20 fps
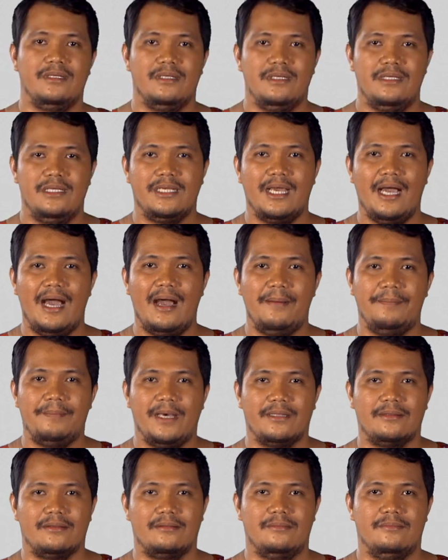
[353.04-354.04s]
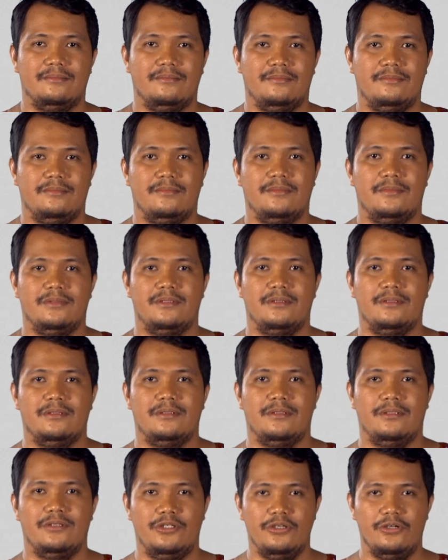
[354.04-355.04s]
Ikaapat,
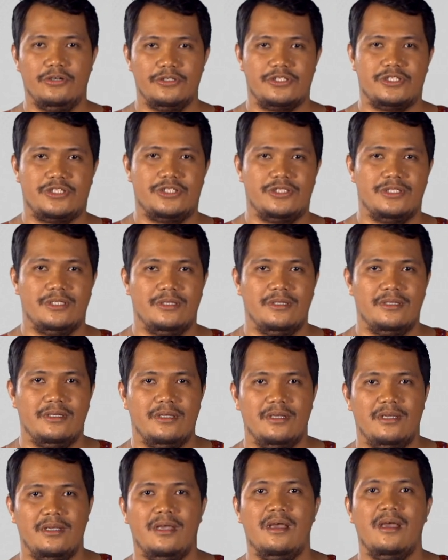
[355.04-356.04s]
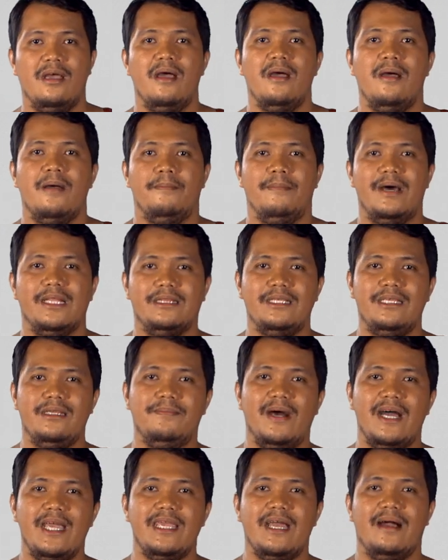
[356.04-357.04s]
Diyos.
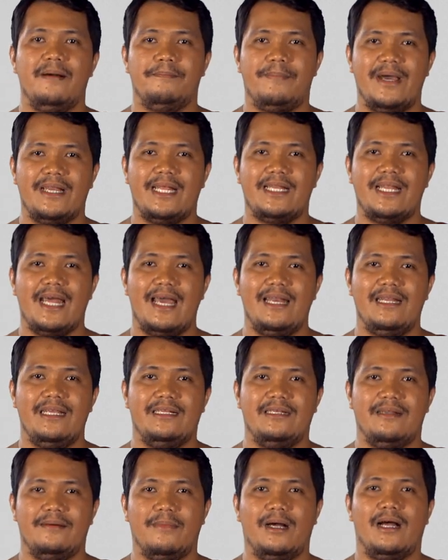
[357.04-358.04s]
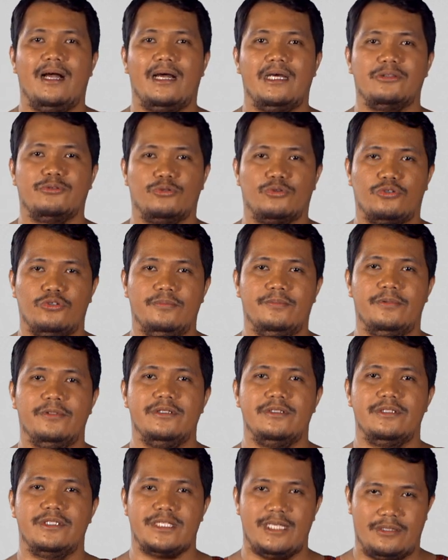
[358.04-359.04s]
Matibay ang pananalig ng mga
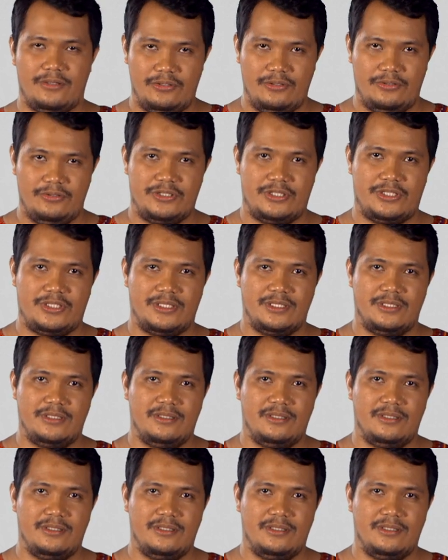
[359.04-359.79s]
katutubo sa Diyos.